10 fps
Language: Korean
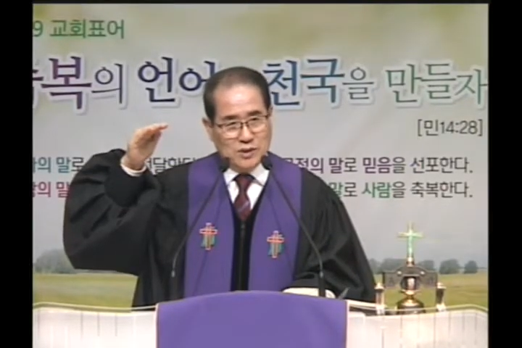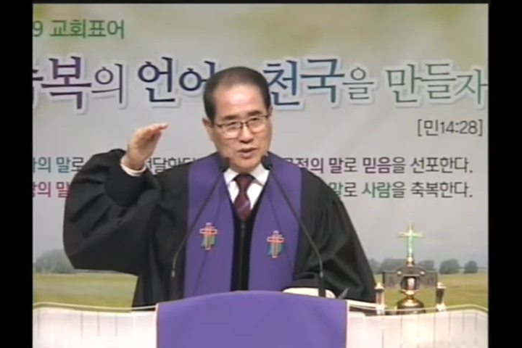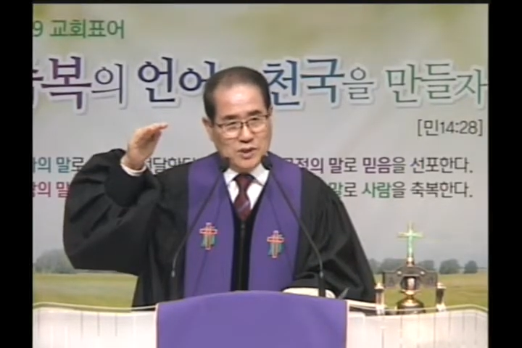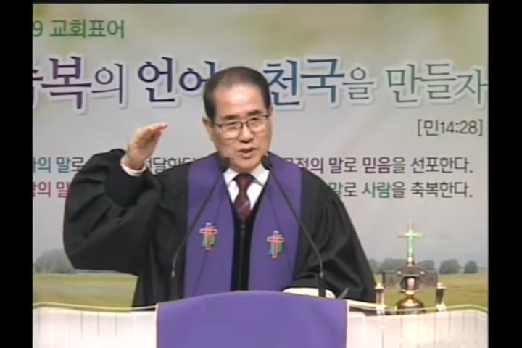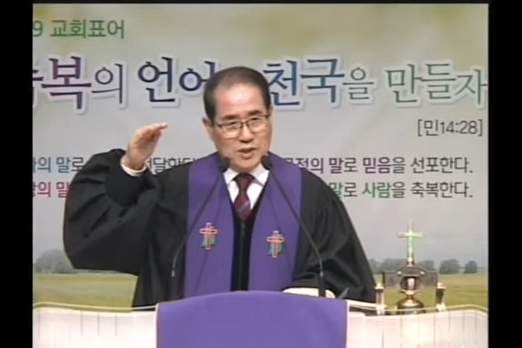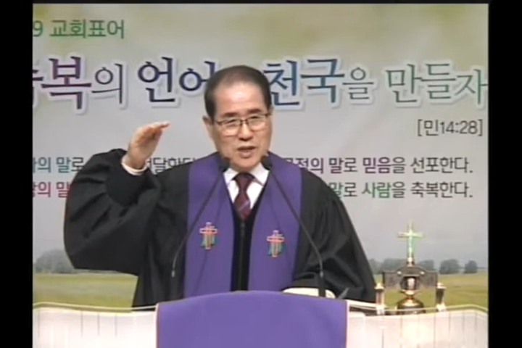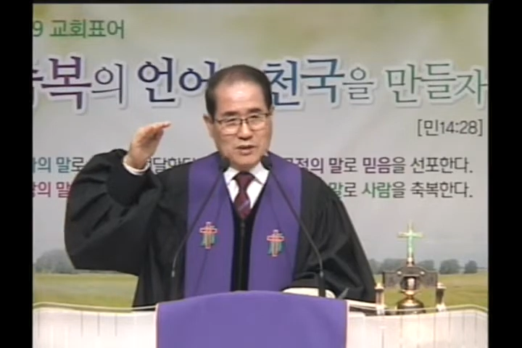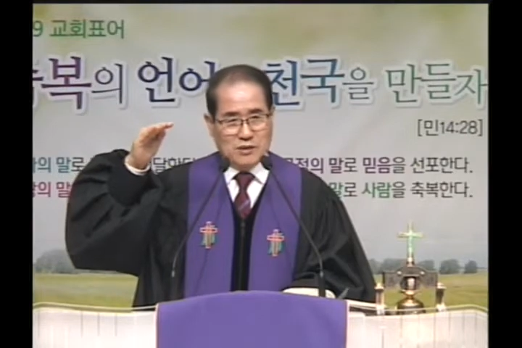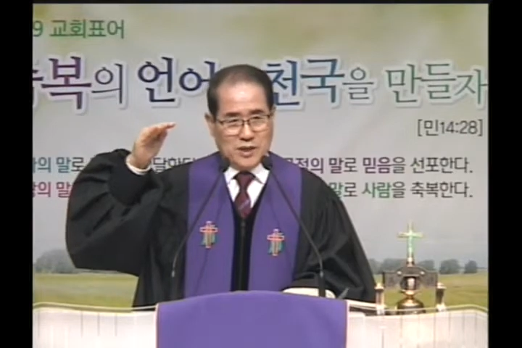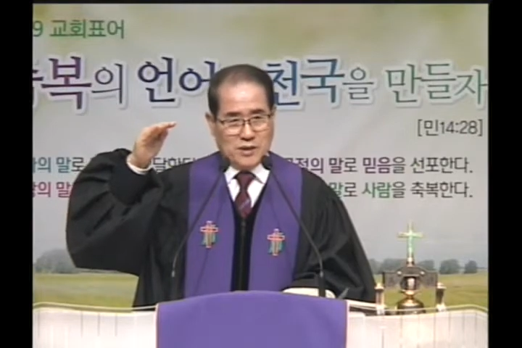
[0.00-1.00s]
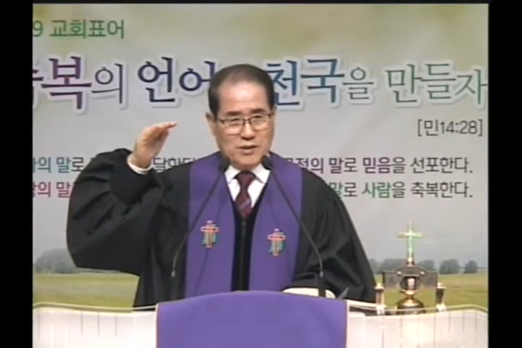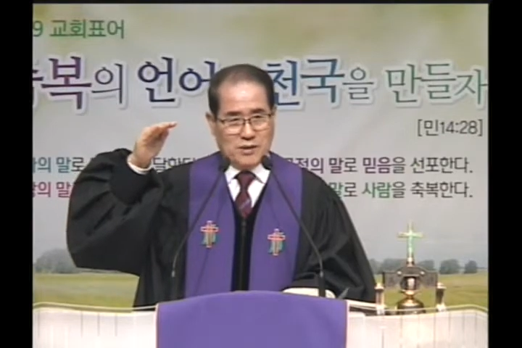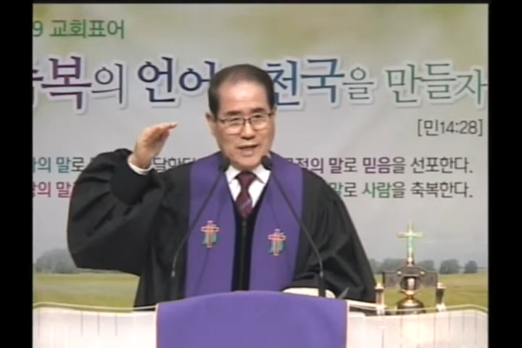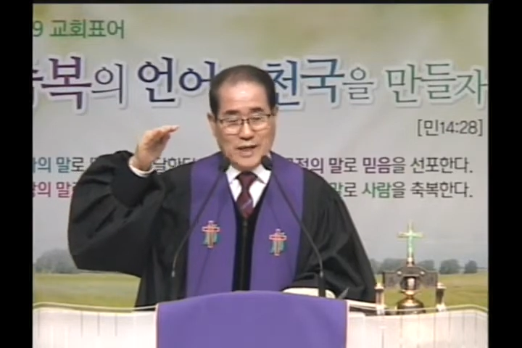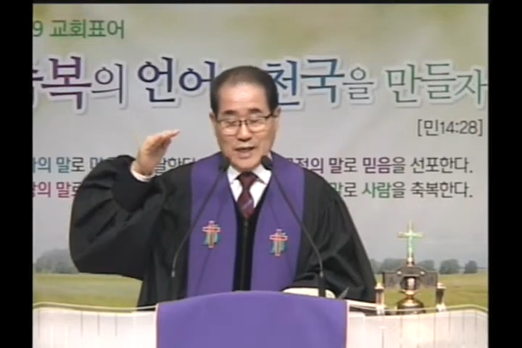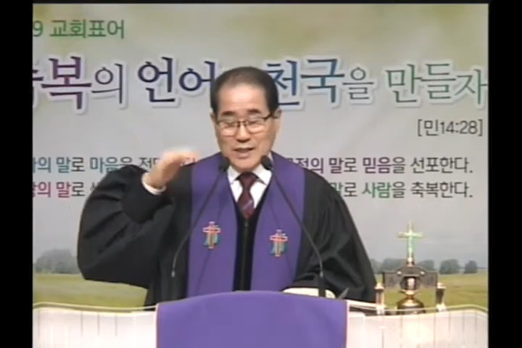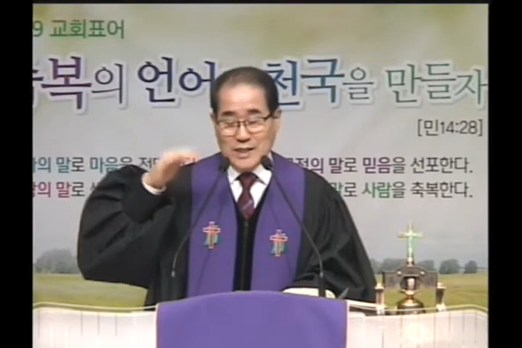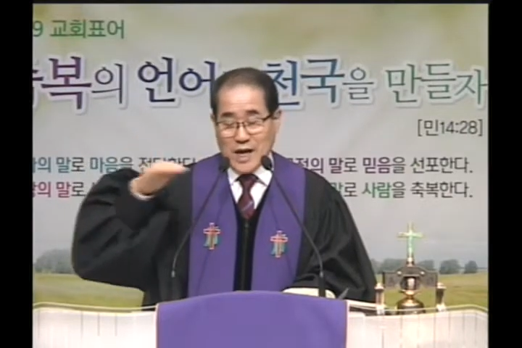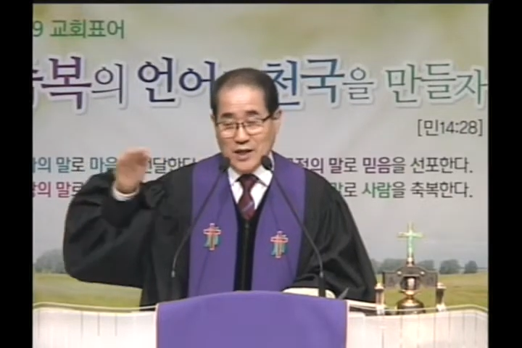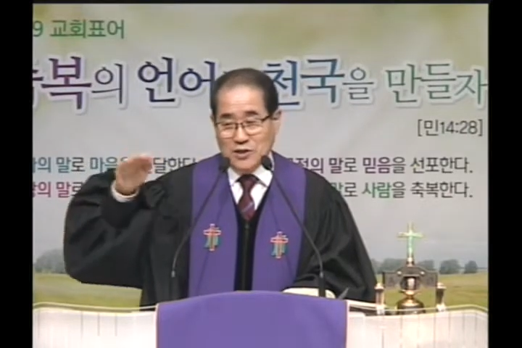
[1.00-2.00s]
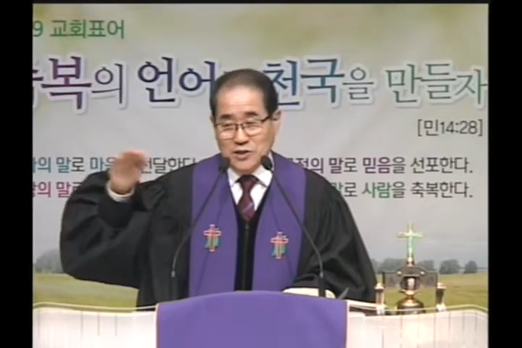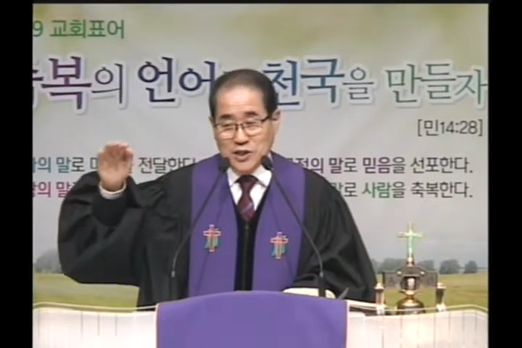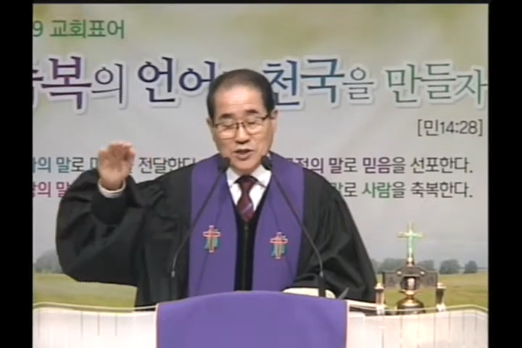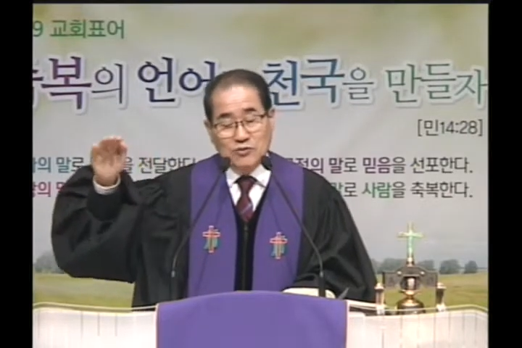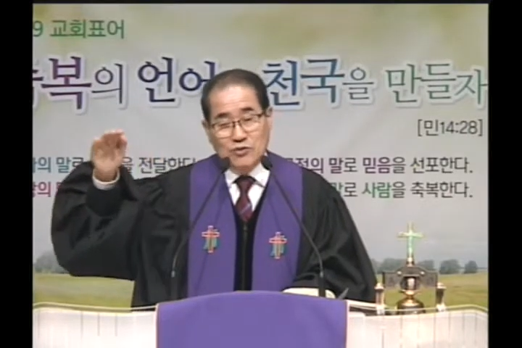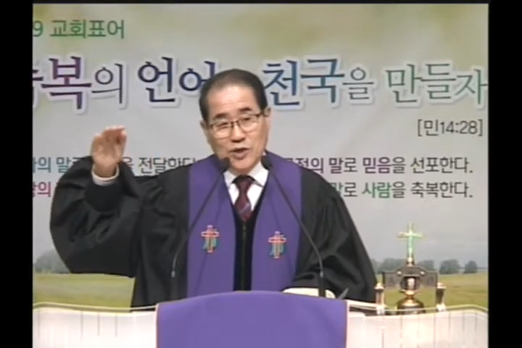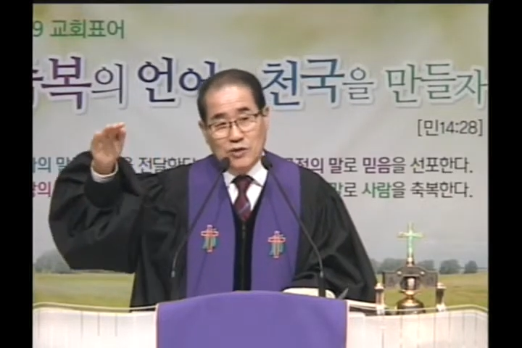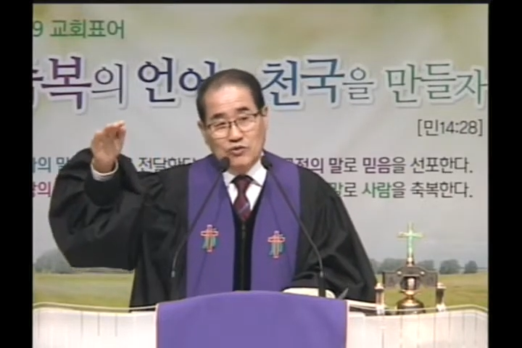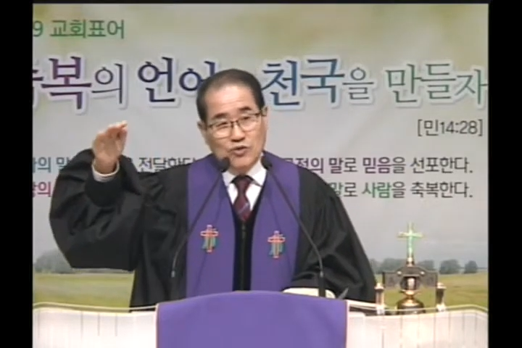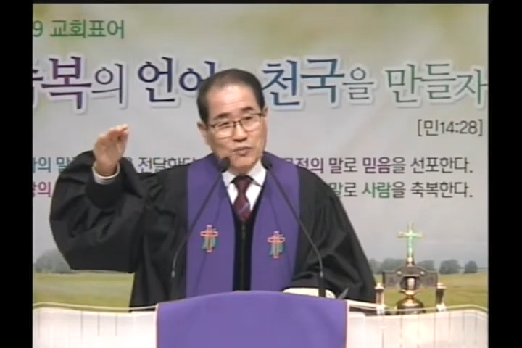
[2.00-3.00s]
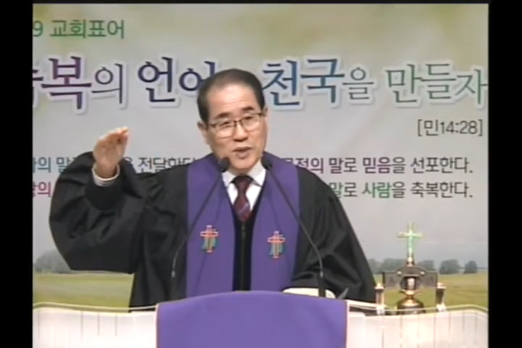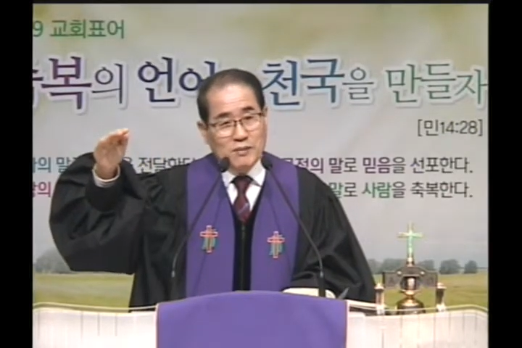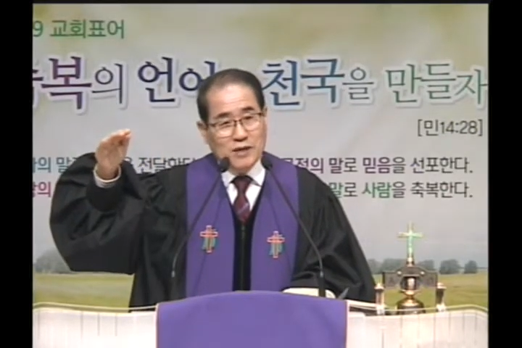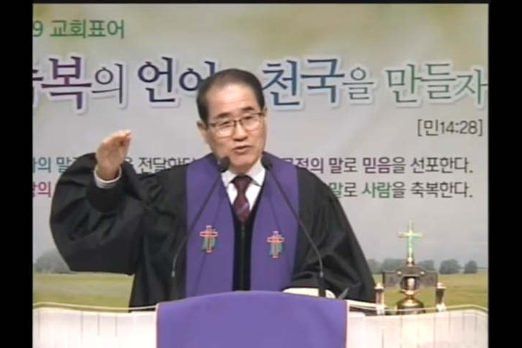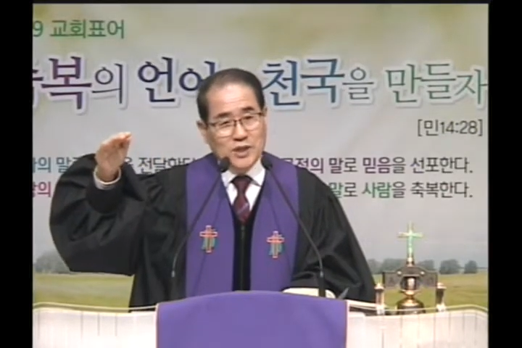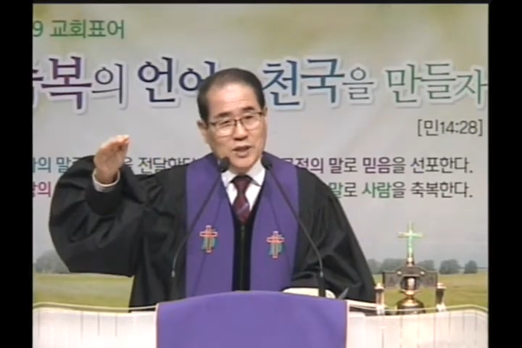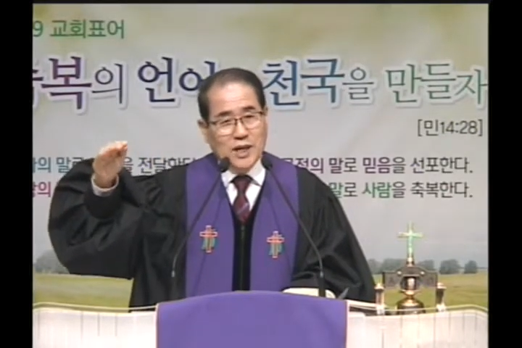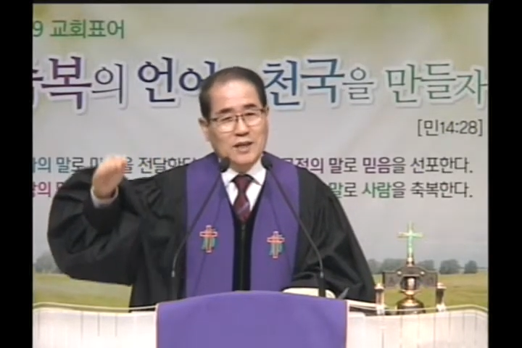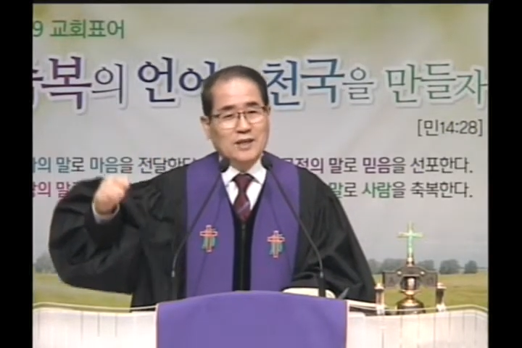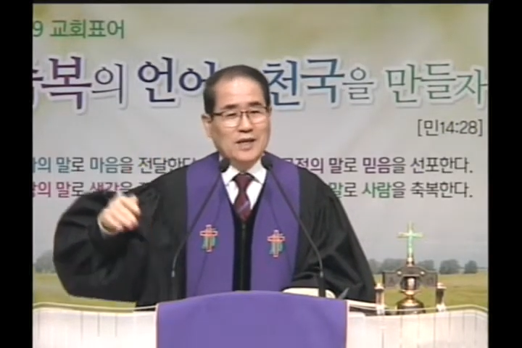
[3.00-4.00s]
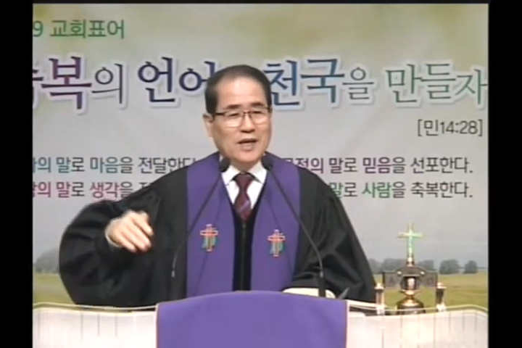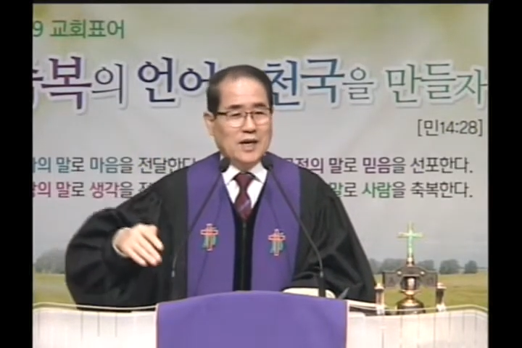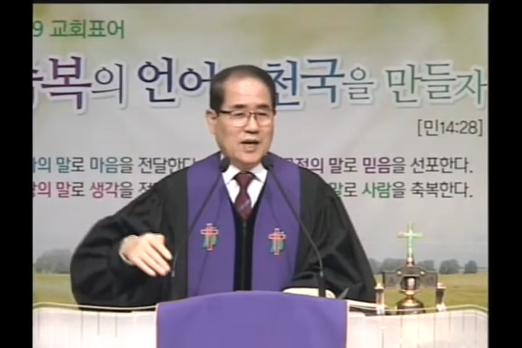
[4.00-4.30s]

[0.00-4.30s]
맞췄느냐는 거예요. 자기들 친구들의 눈높이에 맞추니까